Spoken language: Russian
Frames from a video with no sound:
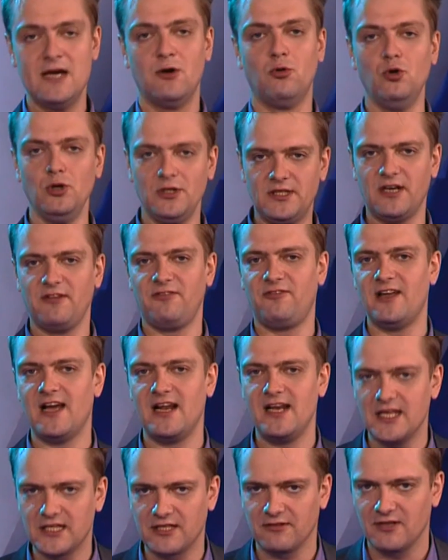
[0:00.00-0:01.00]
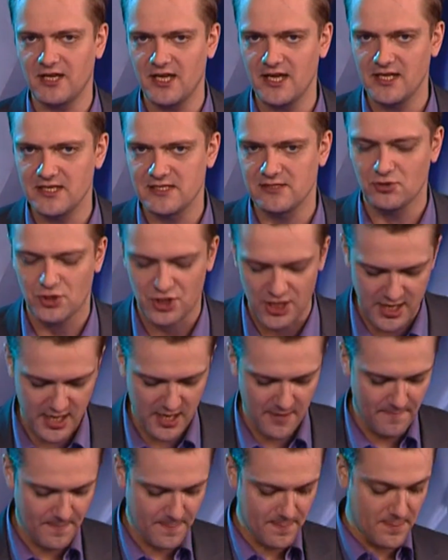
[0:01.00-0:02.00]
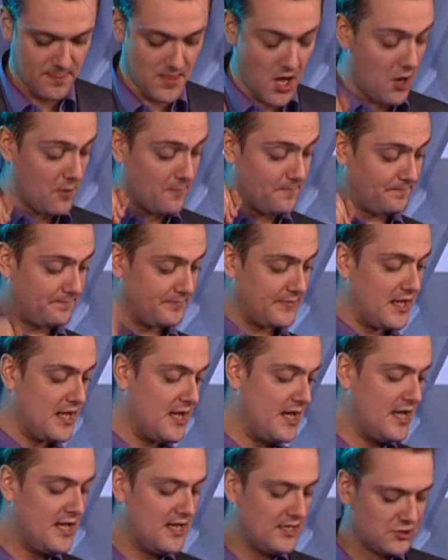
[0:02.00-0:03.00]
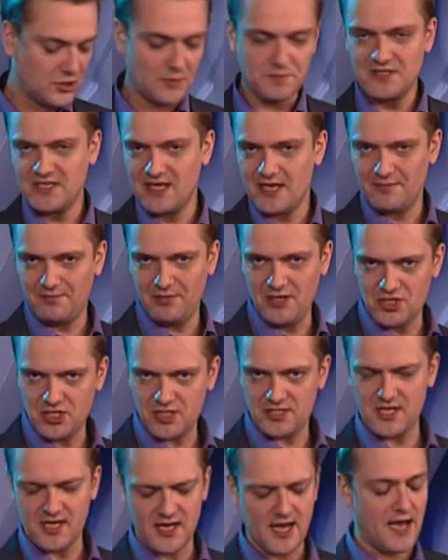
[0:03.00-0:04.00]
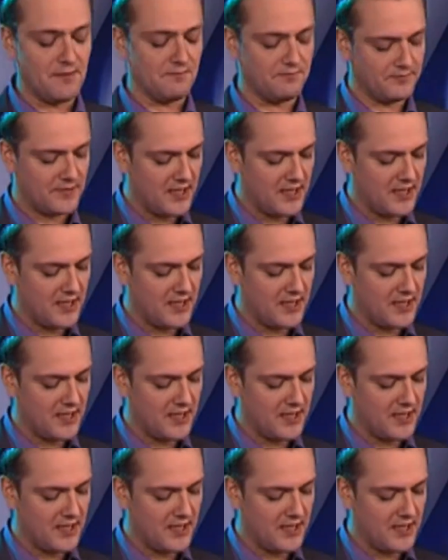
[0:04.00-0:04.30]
ультрафиолетовое излучение. Но, собственно, ближе к деньгам.